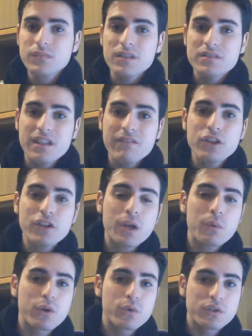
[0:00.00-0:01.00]
se vedo
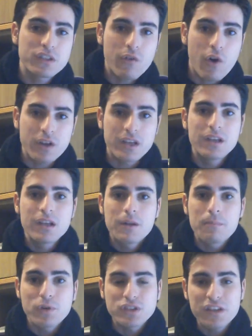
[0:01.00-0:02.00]
che qualcuno di voi
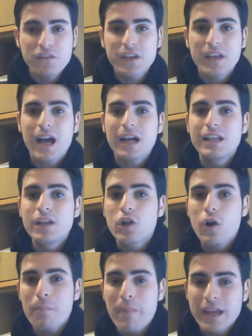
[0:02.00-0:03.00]
modifica il
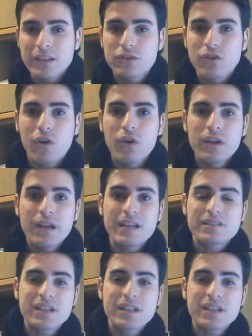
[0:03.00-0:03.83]
commento eh,